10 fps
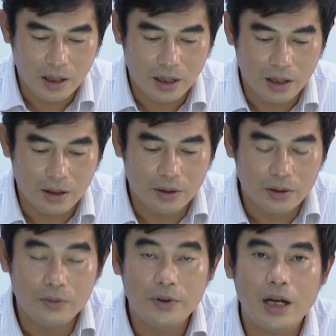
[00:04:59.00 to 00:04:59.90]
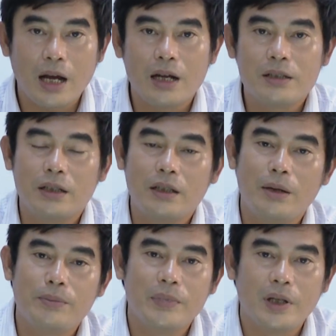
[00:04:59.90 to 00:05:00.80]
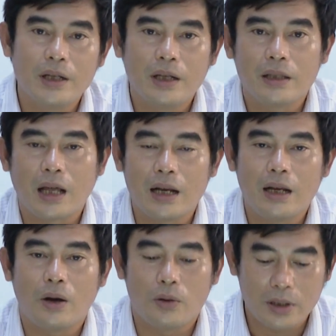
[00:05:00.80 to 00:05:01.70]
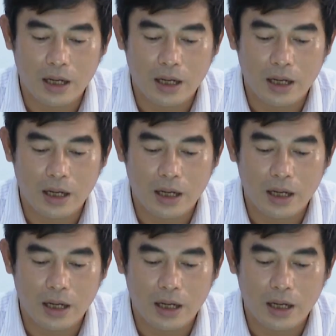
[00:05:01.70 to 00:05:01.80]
À, đối với các cơ sở tiêm thì nền tảng này hỗ